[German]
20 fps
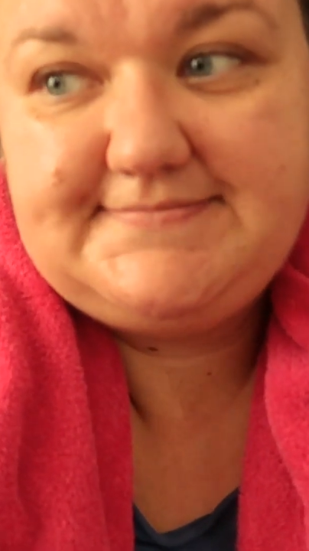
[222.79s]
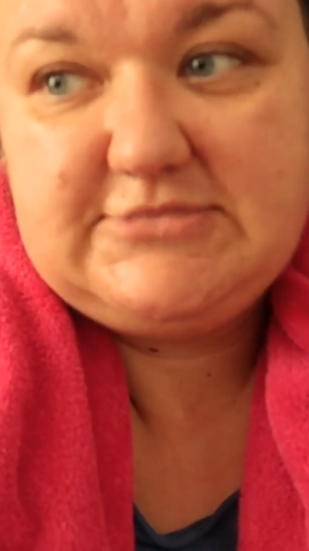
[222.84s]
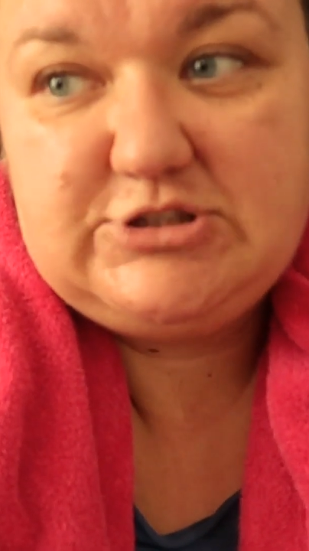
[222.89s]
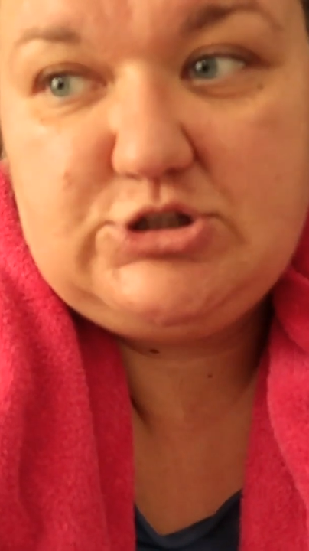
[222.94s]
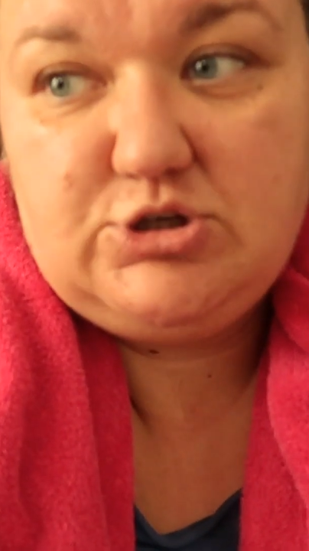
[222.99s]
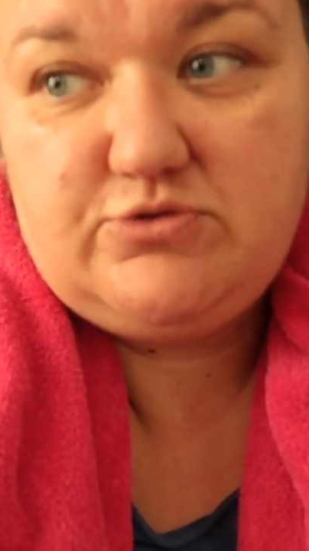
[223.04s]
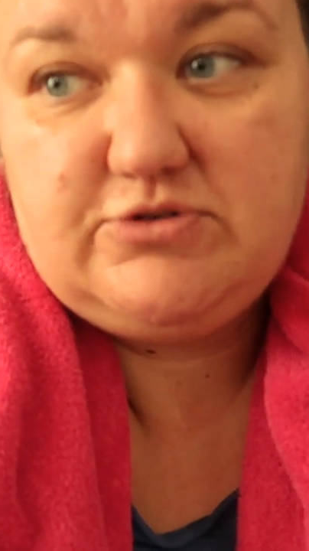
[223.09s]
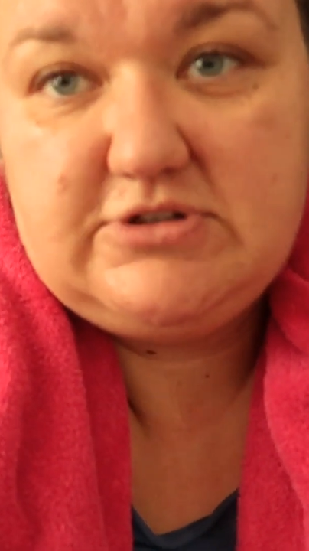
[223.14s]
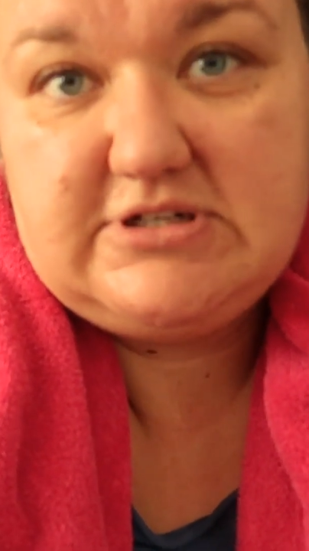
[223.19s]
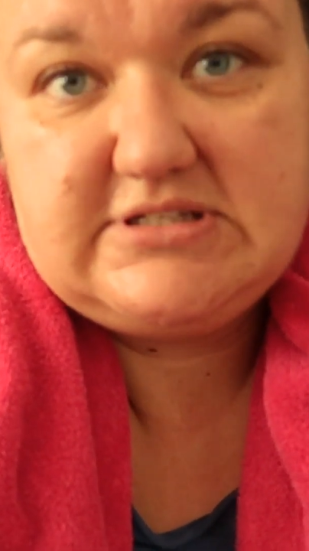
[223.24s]

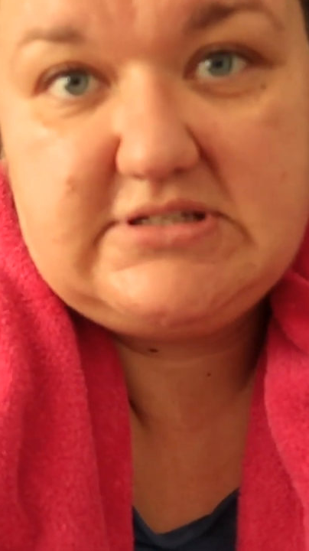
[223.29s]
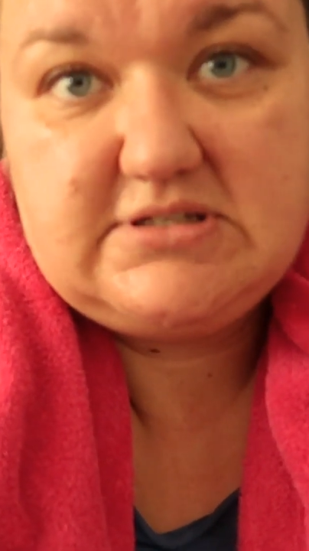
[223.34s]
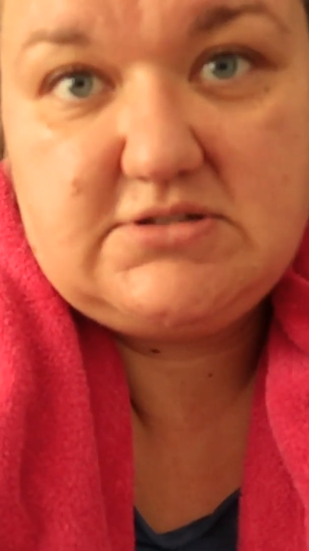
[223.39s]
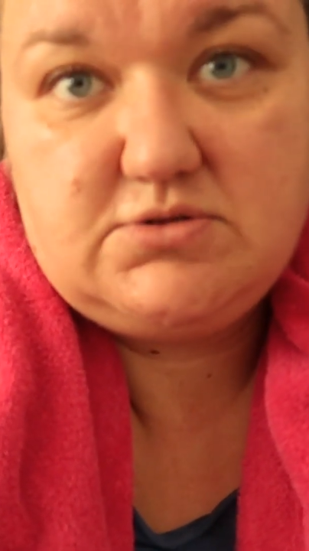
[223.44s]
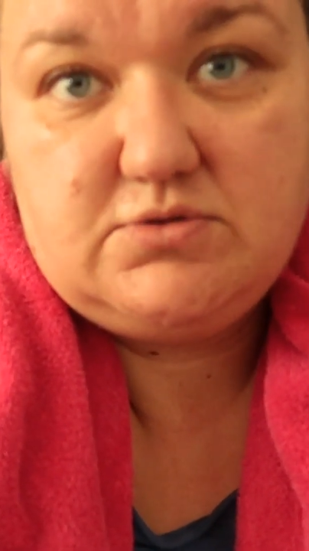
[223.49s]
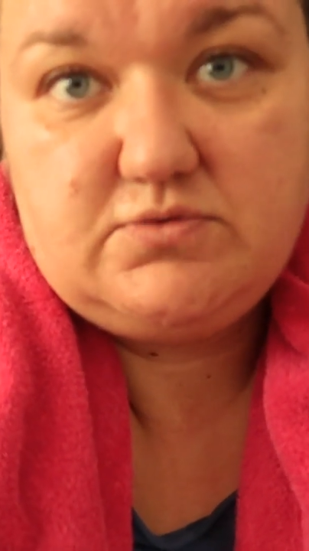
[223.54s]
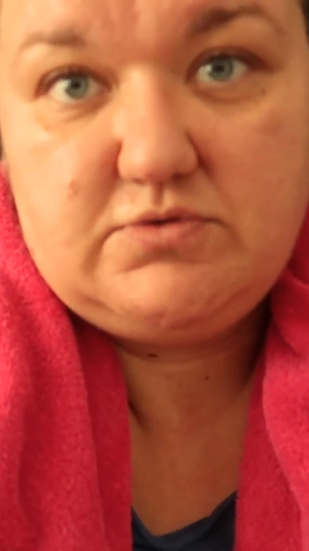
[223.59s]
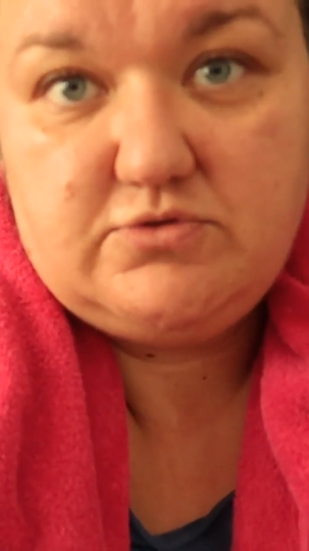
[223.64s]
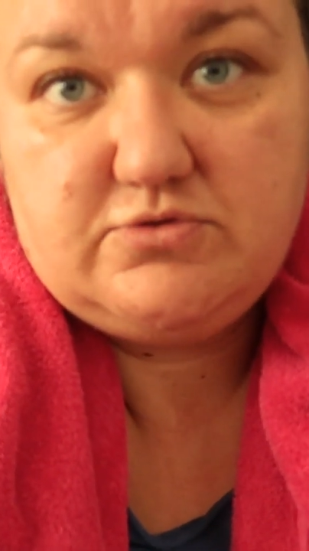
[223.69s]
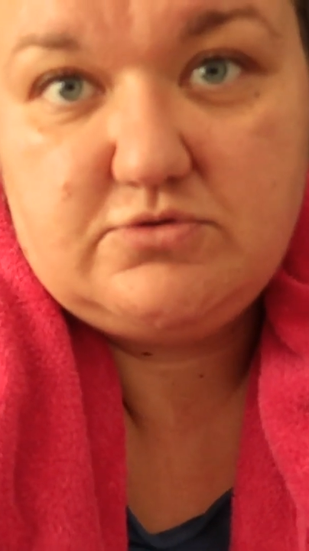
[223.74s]
ich hoffe, dass
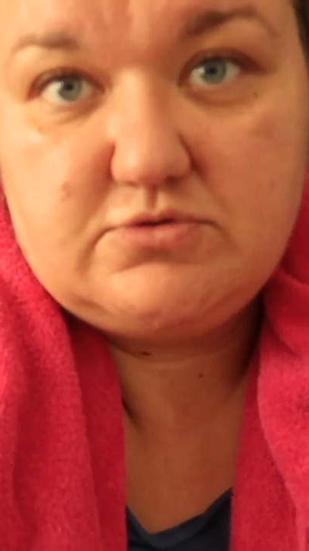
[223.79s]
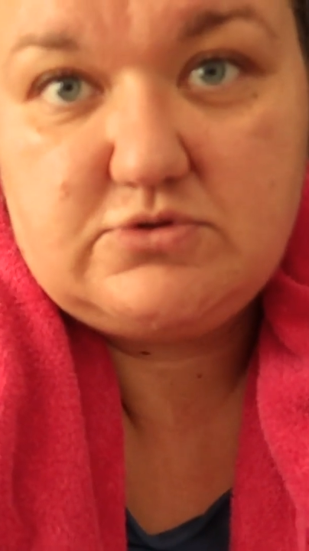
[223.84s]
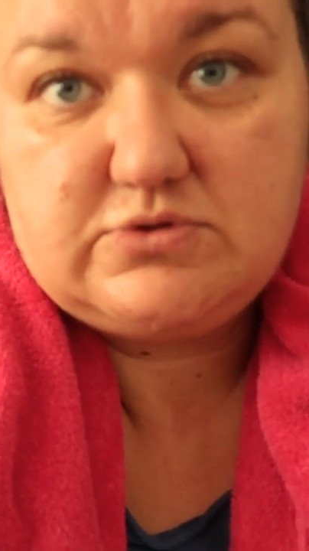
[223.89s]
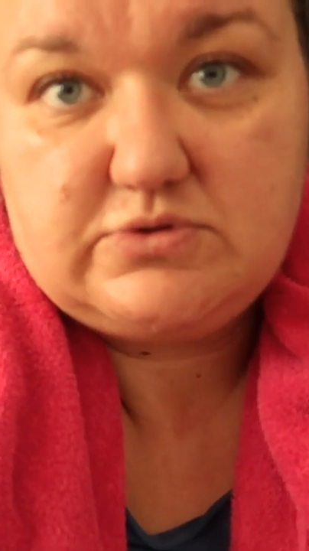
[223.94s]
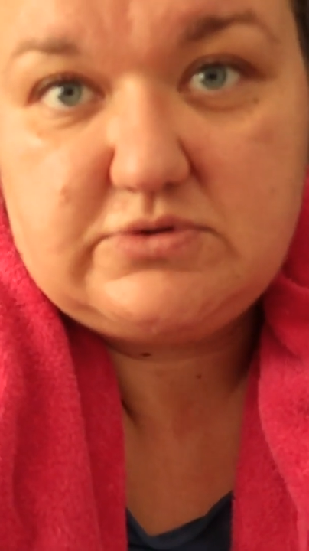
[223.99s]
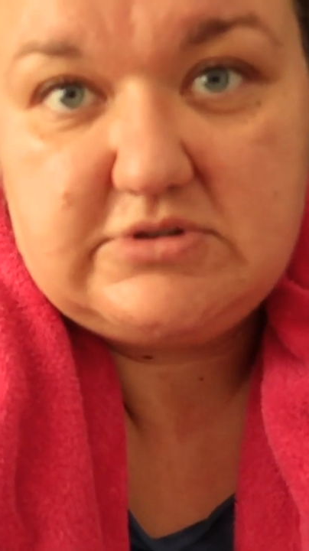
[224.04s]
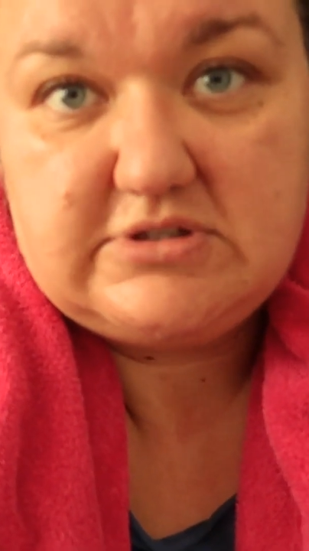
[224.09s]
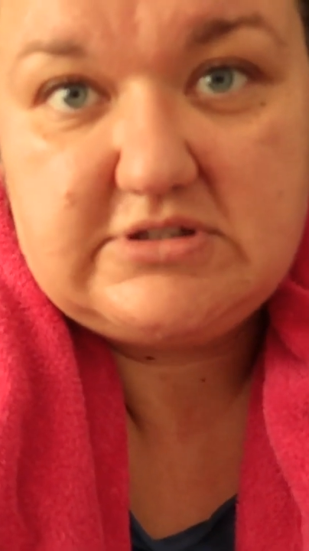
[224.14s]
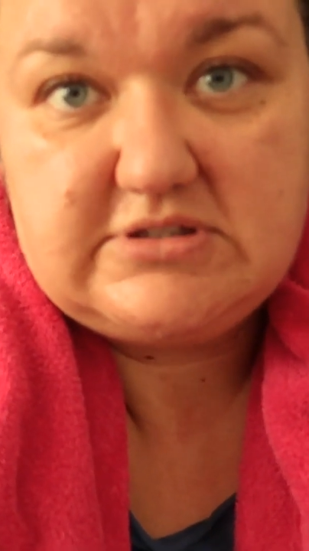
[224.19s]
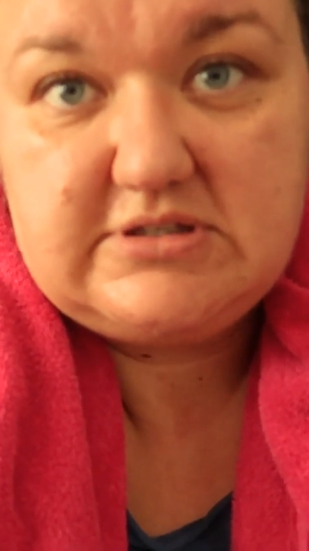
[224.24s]
es irgendwie
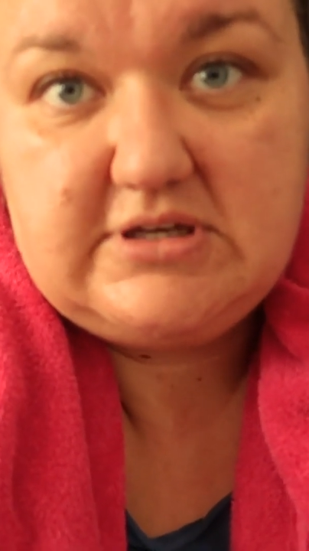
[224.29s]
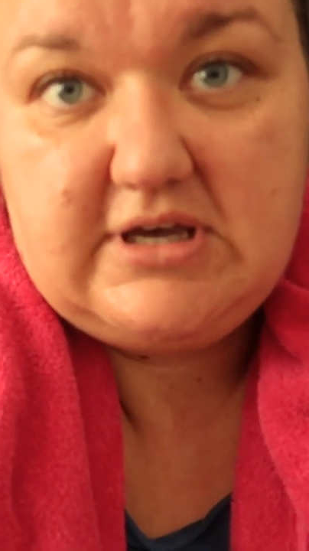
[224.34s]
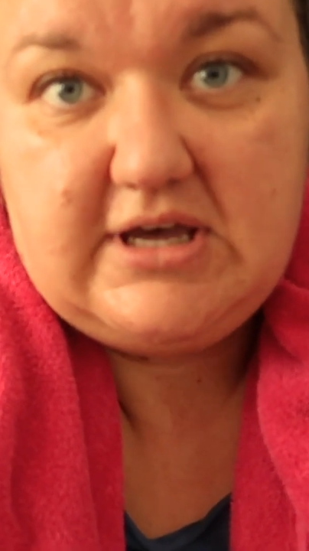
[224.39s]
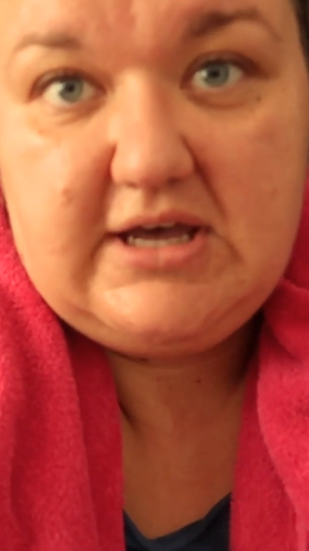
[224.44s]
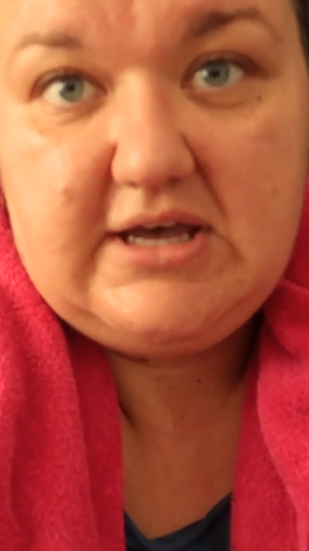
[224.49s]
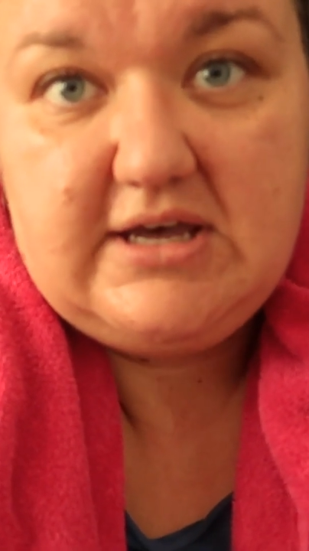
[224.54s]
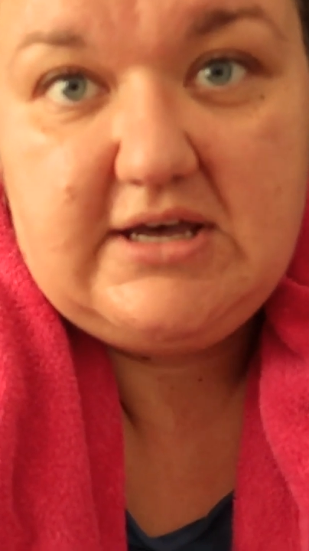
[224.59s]
funktioniert